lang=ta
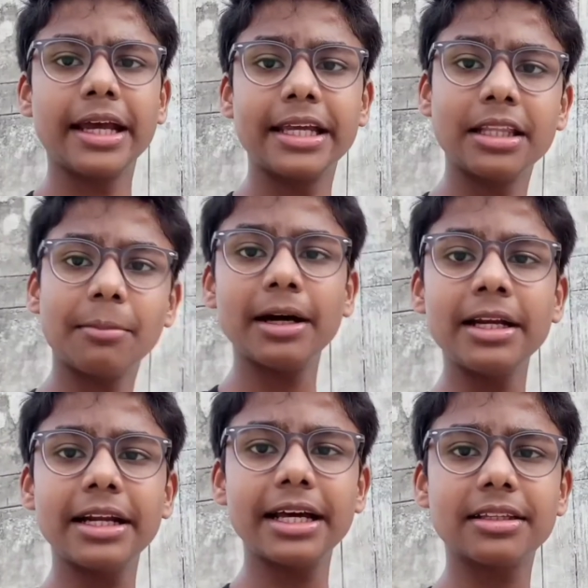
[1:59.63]
இந்த மாதிரி
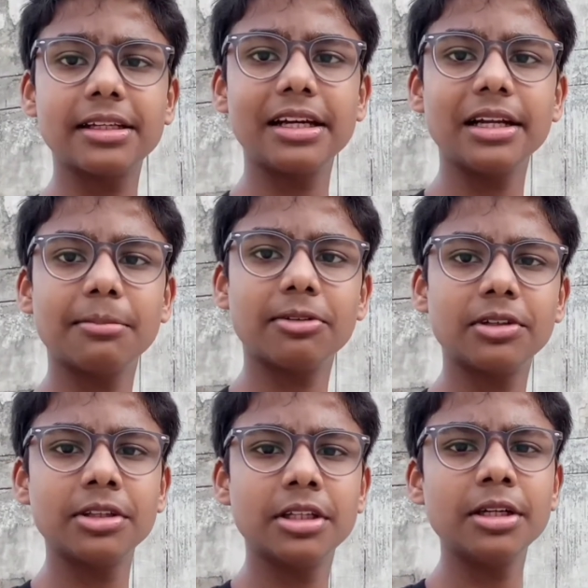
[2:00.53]
நேரத்தில் நம்ம
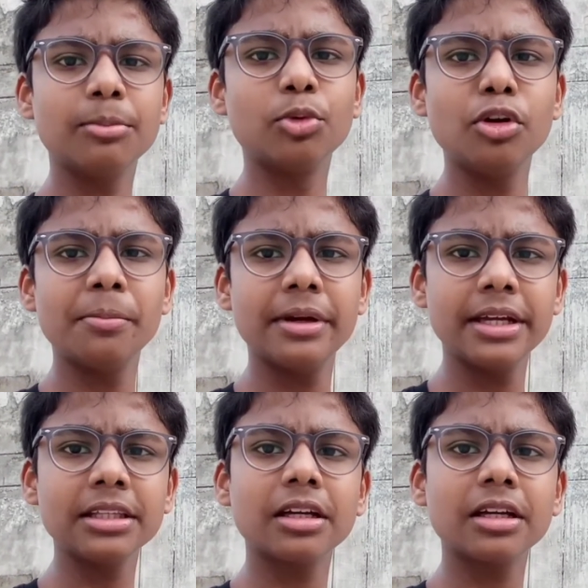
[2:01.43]
வந்து முழுமையாக